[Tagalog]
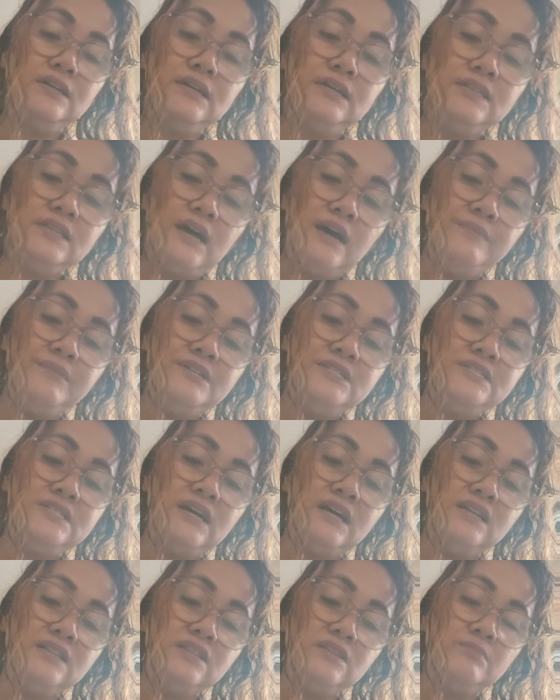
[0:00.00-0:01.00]
a uh, damage
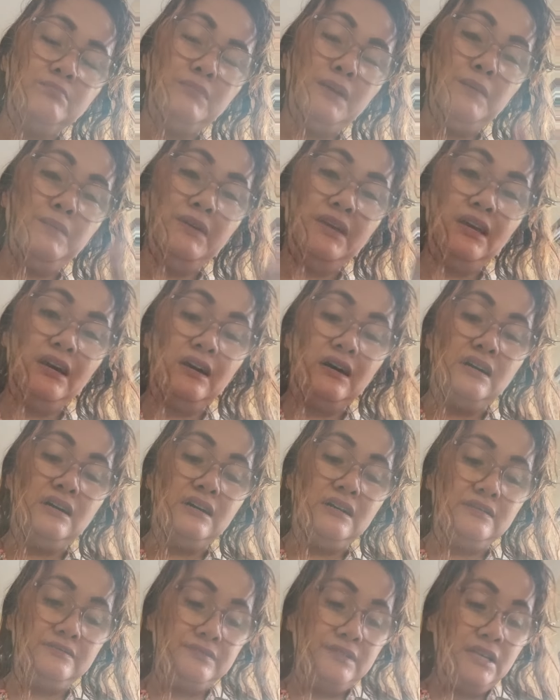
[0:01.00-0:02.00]
that. Maybe
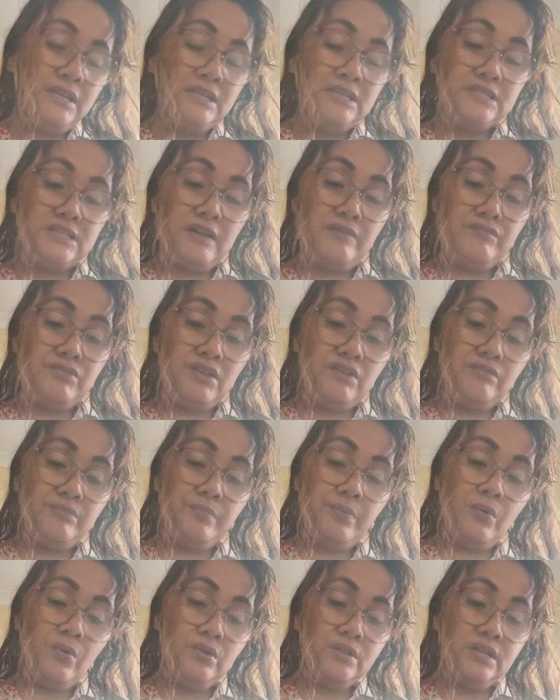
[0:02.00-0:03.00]
uh,
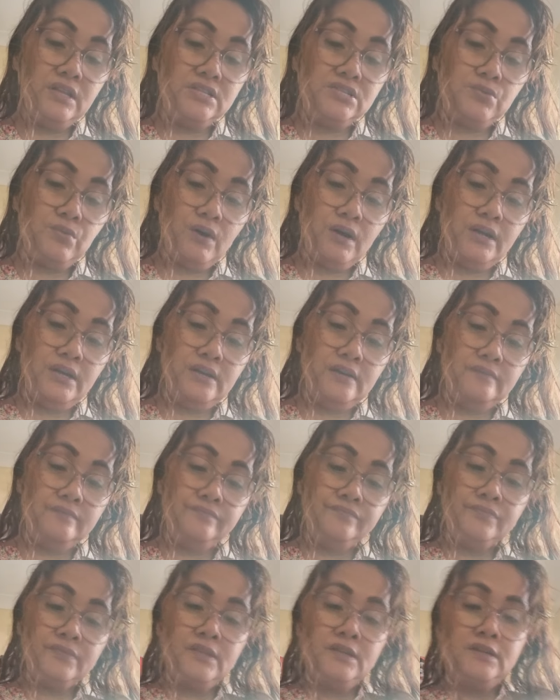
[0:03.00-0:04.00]
something fall. That's why.
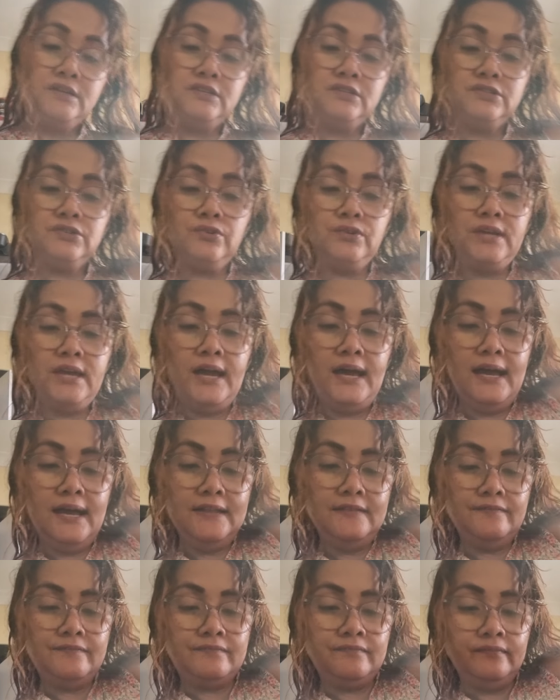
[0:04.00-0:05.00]
So,
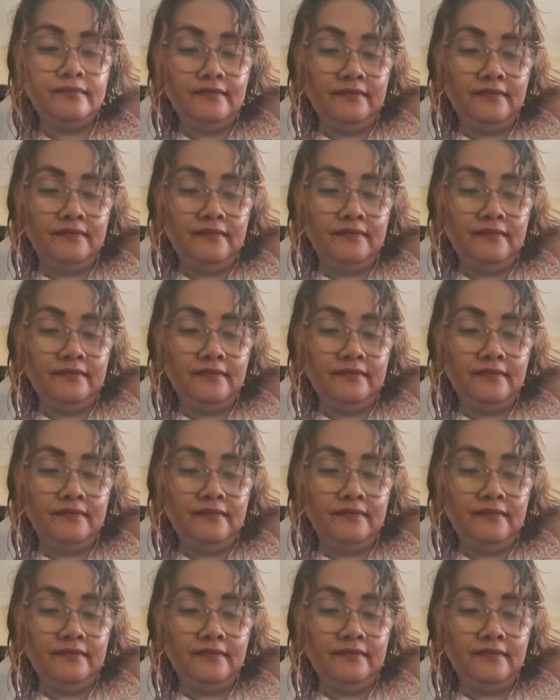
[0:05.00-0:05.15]
ayan.